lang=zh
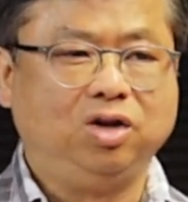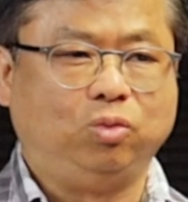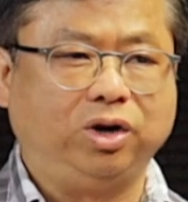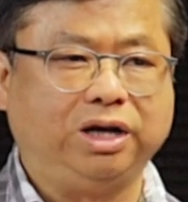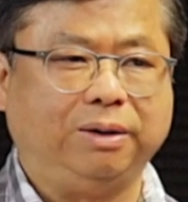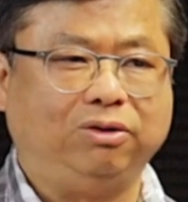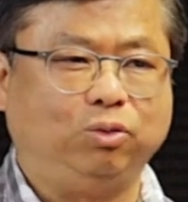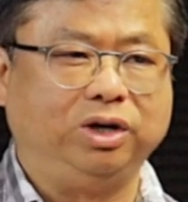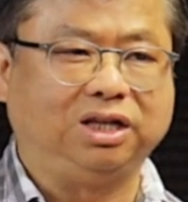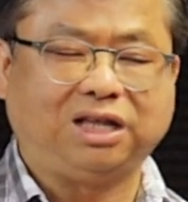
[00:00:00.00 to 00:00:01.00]
我也
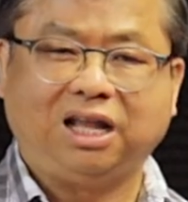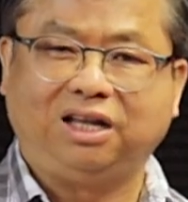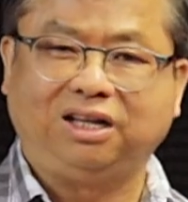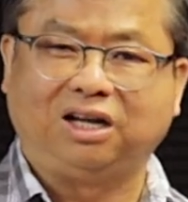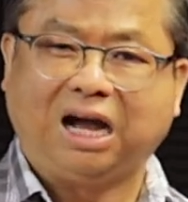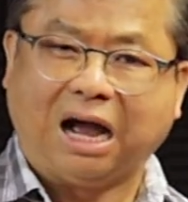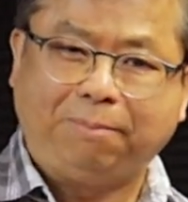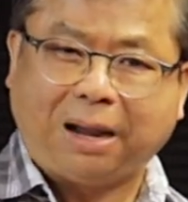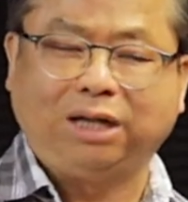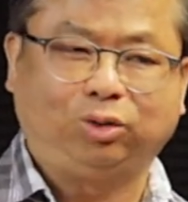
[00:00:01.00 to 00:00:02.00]
我也带了那个
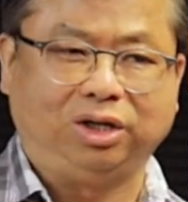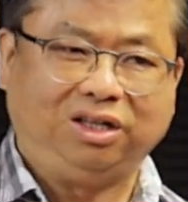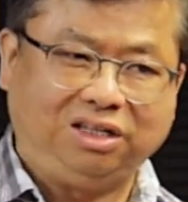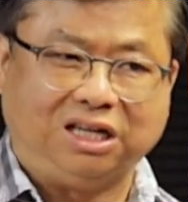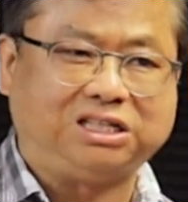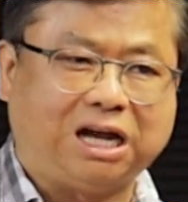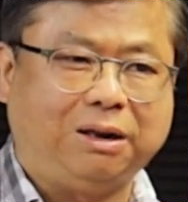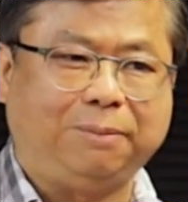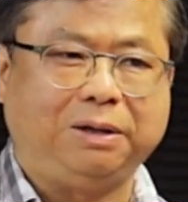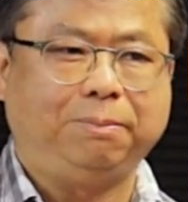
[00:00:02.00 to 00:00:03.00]
航拍队也在
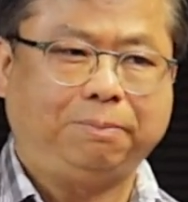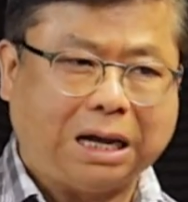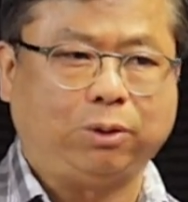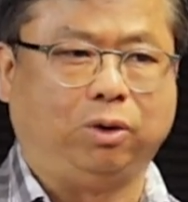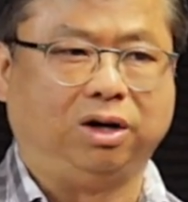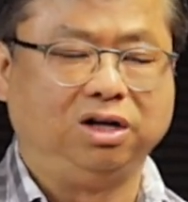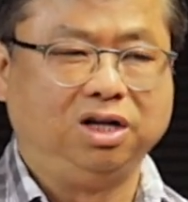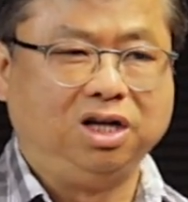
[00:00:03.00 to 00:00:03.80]
那边拍过。